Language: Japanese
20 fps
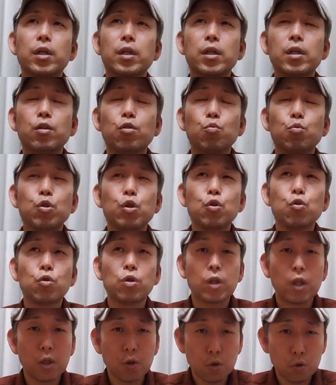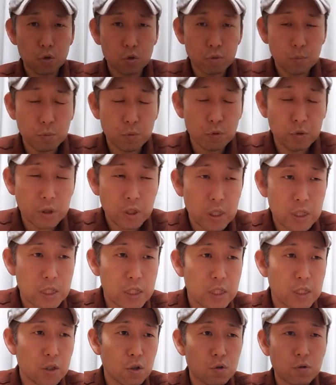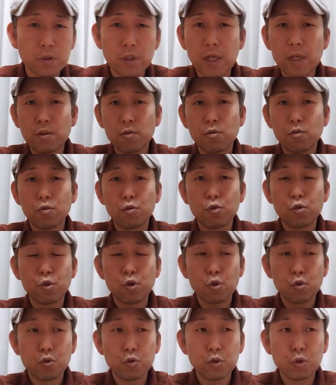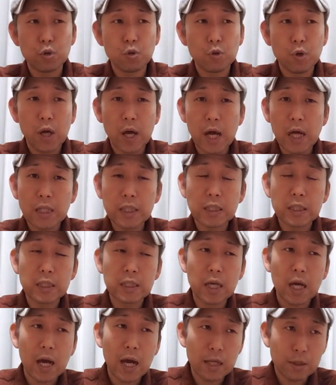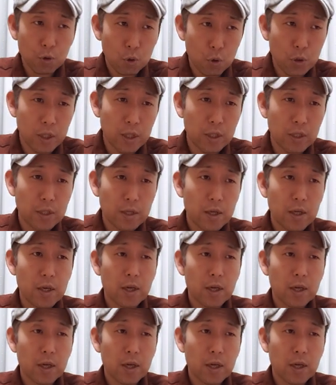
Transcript: リズムに乗った曲難しい曲ダンスする曲っていうのがあった後に